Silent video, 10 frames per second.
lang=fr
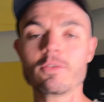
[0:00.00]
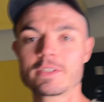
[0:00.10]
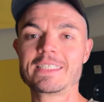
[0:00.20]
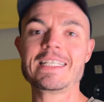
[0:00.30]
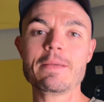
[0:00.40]

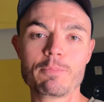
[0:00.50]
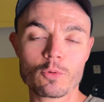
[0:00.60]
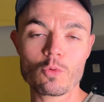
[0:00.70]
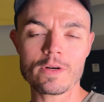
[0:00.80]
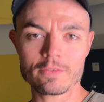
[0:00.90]
donc c'est
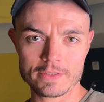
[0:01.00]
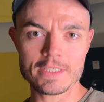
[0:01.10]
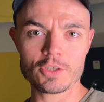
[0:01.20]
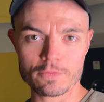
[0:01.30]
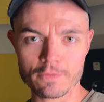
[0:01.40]
pourquoi
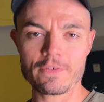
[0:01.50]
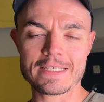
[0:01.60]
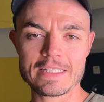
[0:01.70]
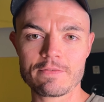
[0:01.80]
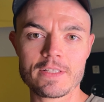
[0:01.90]
aussi je vous
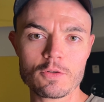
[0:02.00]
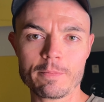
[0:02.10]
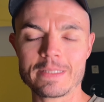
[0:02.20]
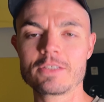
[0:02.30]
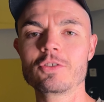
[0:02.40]
fais cette
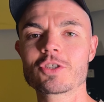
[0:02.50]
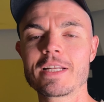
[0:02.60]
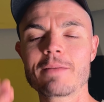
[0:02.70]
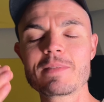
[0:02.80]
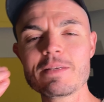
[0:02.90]
vidéo, parce que
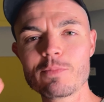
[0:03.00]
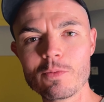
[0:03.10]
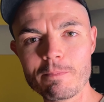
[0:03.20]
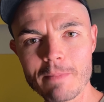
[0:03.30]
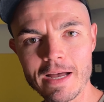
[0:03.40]
j'en ai un petit
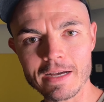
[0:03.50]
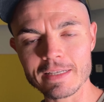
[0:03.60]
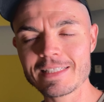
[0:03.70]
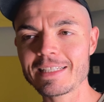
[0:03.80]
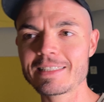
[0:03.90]
peu marre
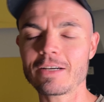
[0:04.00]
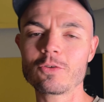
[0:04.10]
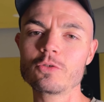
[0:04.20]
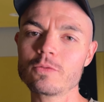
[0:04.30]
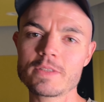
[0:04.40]
et ça, ça
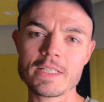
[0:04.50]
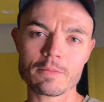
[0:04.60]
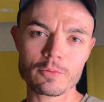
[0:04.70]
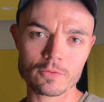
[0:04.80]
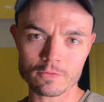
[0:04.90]
rejoint aussi
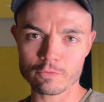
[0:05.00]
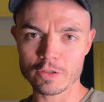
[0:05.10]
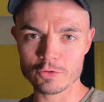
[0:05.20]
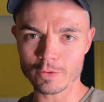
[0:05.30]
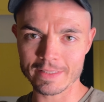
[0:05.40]
un peu ce qu'on
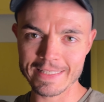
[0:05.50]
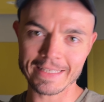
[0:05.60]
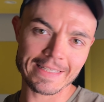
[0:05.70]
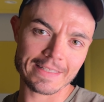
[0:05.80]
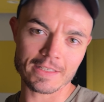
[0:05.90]
voit sur
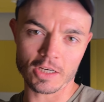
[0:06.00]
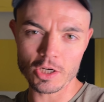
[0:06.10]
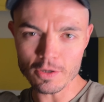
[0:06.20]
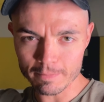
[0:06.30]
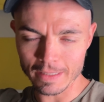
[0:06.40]
Internet
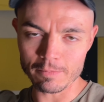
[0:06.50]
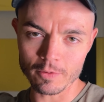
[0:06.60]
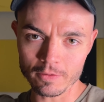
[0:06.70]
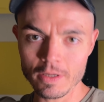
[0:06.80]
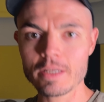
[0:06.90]

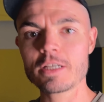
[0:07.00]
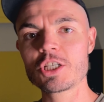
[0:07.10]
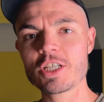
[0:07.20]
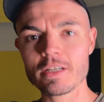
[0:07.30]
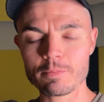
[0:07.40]
globalement.
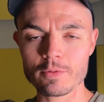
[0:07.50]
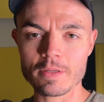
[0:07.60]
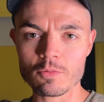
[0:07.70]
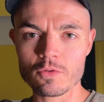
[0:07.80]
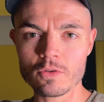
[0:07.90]
Chez les plus
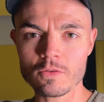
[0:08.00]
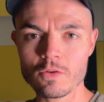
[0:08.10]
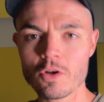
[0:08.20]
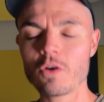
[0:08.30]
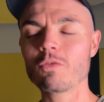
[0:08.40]
débutants,
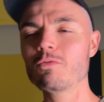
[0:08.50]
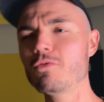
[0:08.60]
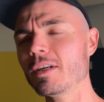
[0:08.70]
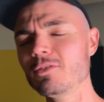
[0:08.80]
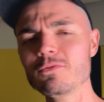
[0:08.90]
on
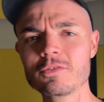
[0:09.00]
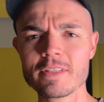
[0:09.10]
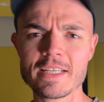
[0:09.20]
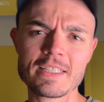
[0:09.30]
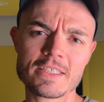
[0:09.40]
voit toujours
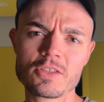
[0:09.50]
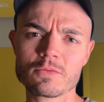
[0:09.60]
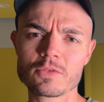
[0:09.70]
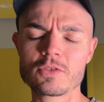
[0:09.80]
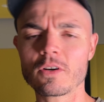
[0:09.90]
des
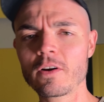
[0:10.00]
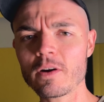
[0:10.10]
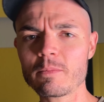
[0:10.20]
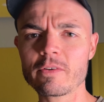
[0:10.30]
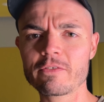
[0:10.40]
questions sur
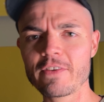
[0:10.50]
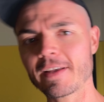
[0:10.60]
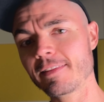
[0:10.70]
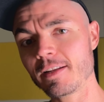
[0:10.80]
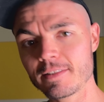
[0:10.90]
comment
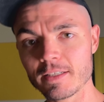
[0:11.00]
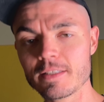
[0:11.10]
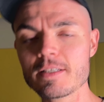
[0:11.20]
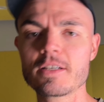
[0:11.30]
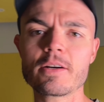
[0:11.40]
faire telle
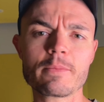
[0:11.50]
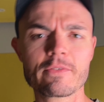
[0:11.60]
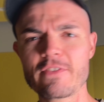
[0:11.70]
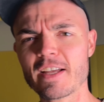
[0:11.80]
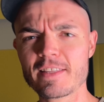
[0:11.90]
technique, comment
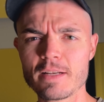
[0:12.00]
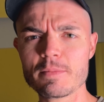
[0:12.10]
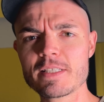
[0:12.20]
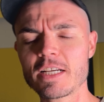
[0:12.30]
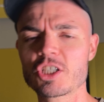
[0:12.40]
faire tel
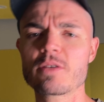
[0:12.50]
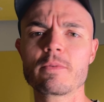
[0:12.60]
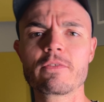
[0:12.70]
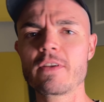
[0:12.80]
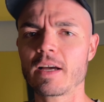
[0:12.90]
mixage,
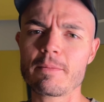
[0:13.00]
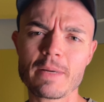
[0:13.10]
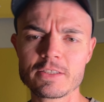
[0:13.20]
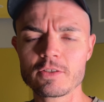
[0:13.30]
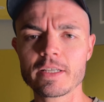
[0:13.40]
comment faire un
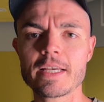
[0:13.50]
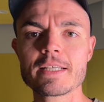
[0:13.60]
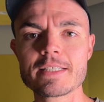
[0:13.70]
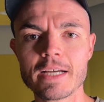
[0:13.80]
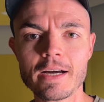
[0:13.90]
mastering,
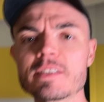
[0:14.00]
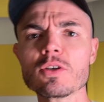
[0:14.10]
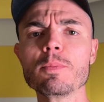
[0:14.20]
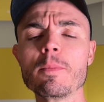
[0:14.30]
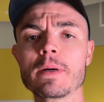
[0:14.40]
etc. Si
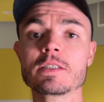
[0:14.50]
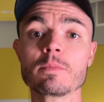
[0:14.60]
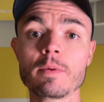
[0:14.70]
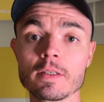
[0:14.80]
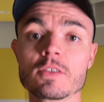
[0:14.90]
on reprend par
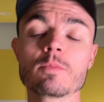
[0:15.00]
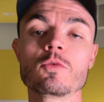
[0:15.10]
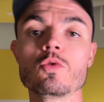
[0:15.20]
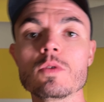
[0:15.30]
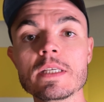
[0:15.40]
exemple
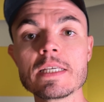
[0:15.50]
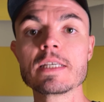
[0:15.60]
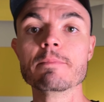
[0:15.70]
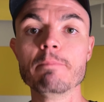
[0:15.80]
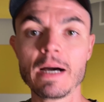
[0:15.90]
l'exemple du
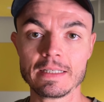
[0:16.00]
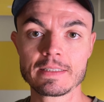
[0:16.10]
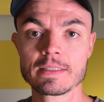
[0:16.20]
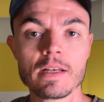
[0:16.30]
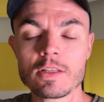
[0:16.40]
kick
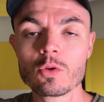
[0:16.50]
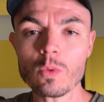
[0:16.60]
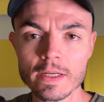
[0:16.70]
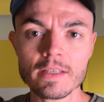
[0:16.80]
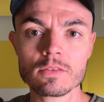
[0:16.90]
bass, les
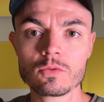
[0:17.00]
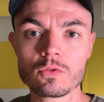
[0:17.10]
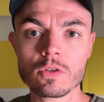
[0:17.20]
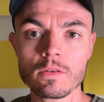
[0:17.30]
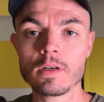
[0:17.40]
trois quarts
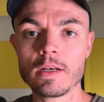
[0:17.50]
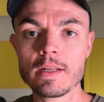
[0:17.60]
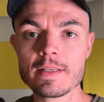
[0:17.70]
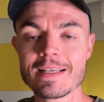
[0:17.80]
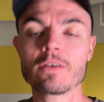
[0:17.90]
du temps,
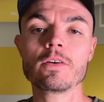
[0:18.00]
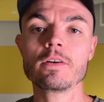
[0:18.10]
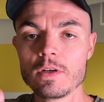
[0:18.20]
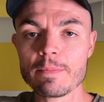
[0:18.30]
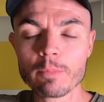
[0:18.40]
les
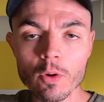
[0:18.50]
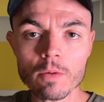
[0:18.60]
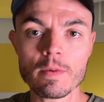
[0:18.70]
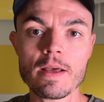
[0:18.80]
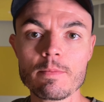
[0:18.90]
erreurs, les
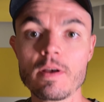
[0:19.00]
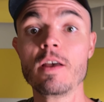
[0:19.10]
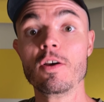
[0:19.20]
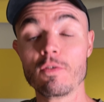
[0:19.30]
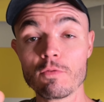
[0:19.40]
problèmes
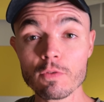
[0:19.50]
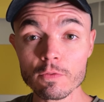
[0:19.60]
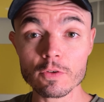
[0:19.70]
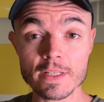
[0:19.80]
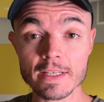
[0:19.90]

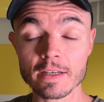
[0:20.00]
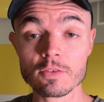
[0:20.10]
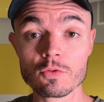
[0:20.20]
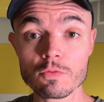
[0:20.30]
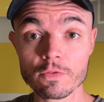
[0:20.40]
vont venir
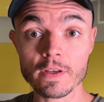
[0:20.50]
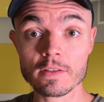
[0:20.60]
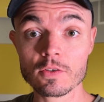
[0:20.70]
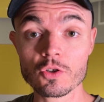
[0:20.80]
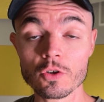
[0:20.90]
du
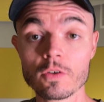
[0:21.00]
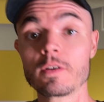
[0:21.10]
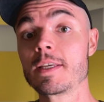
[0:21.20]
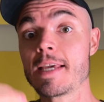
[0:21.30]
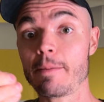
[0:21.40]
fait qu'il
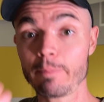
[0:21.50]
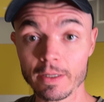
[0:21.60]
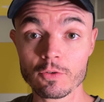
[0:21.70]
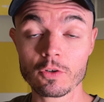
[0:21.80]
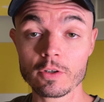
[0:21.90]
n'y a
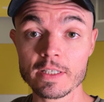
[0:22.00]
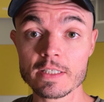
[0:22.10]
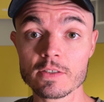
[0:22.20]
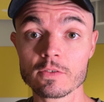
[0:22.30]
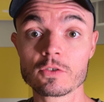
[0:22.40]
pas de
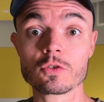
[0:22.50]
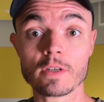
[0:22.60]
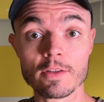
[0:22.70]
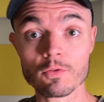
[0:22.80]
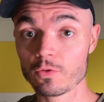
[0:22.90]
connaissance
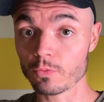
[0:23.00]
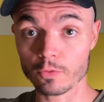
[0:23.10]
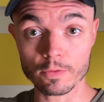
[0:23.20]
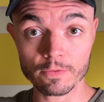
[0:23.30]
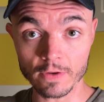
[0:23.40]
sur les notions
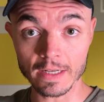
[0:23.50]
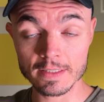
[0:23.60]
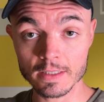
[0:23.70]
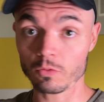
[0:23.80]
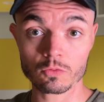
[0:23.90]
de
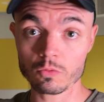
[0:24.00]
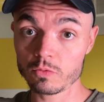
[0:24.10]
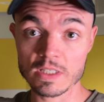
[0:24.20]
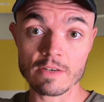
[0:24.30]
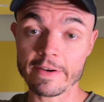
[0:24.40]
phase, donc tout
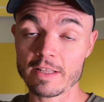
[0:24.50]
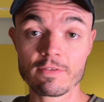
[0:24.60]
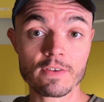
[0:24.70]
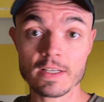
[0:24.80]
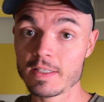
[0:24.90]
ce qui va être
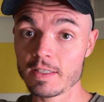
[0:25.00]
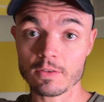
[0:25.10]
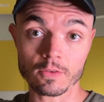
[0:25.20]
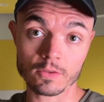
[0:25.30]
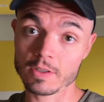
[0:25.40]

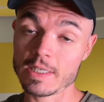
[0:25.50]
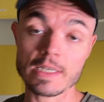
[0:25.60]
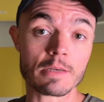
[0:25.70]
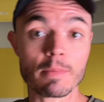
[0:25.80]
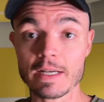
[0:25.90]
phasing entre
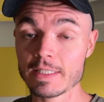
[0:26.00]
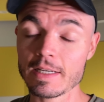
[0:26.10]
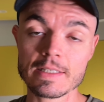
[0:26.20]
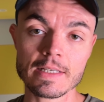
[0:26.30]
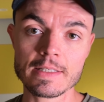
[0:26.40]
kick, basse,
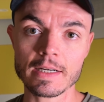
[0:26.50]
etc.